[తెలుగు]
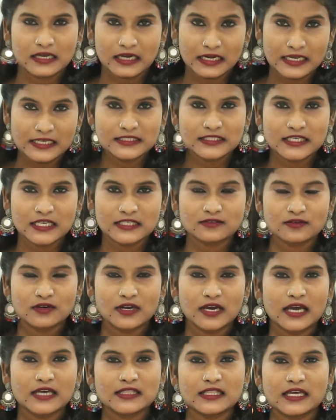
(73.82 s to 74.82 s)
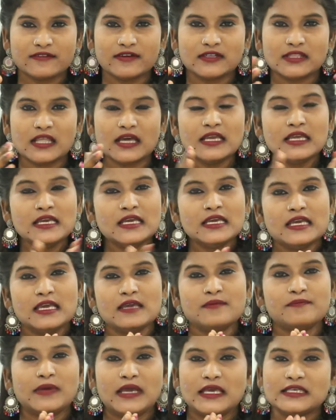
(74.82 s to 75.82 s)
క్లీన్ చేసుకున్నాక తర్వాత
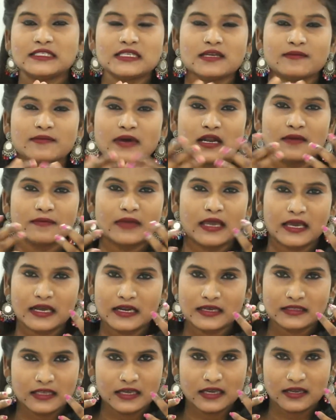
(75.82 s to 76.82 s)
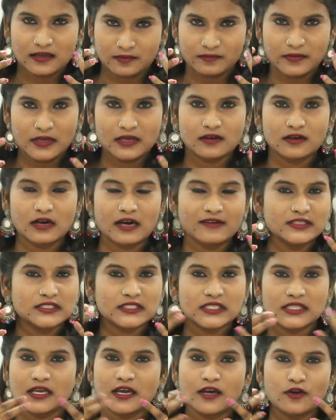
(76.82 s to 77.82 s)
ఈ పేస్ట్ని మనం ఎక్కడైతే మీకు
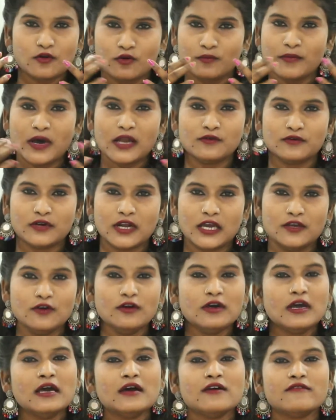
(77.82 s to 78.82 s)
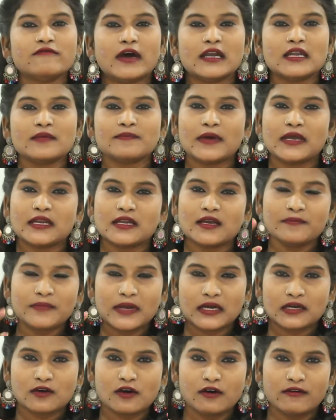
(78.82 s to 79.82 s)
అవంచితగా రోమాలు ఉన్నాయో వాటిపైన
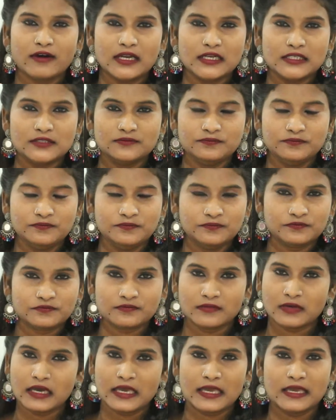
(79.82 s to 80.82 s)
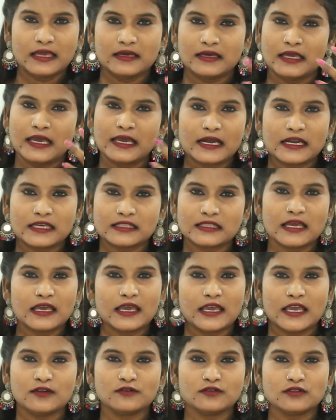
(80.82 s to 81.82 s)
పెట్టుకోవాలి ఎక్కడైతే
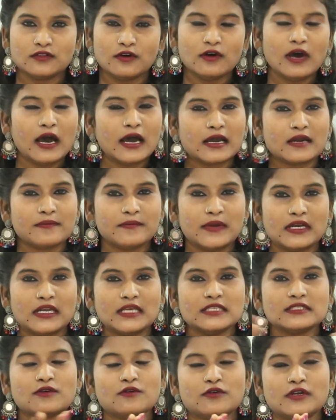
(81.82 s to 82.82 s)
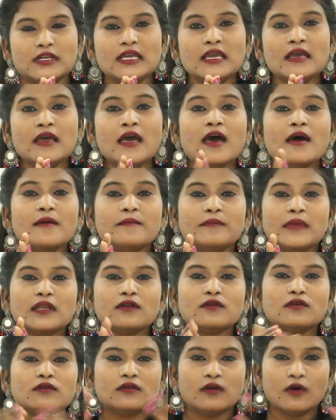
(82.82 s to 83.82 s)
హెయిర్ ఉందో అక్కడ పెట్టేసుకొని
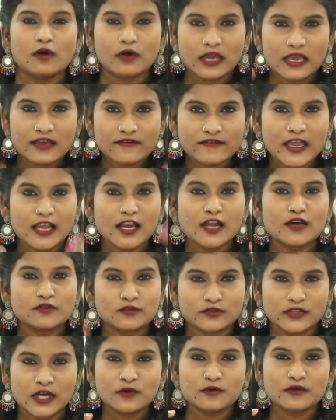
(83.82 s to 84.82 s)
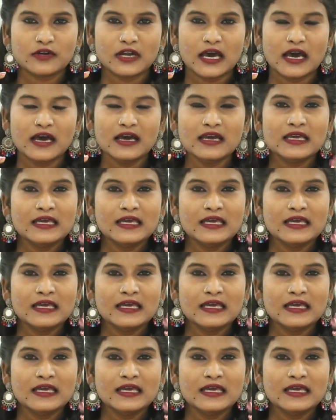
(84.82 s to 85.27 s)
మీరు ఒకే వేలో రుద్దకుండా